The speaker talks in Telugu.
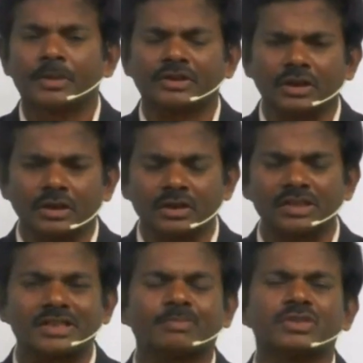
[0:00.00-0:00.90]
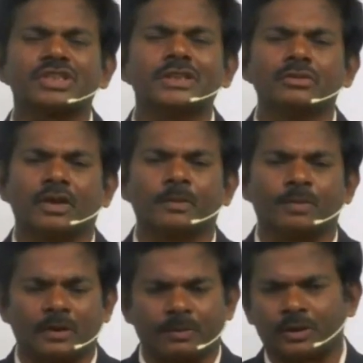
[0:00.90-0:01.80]
ప్రత్యేకంగా సప్త సింధు అని
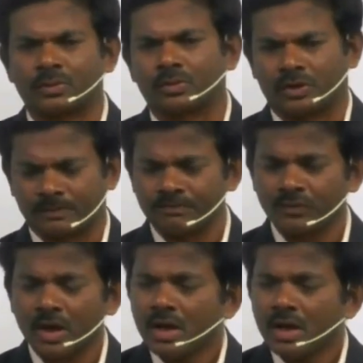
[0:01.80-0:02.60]
పేరు పెట్టుకున్నారు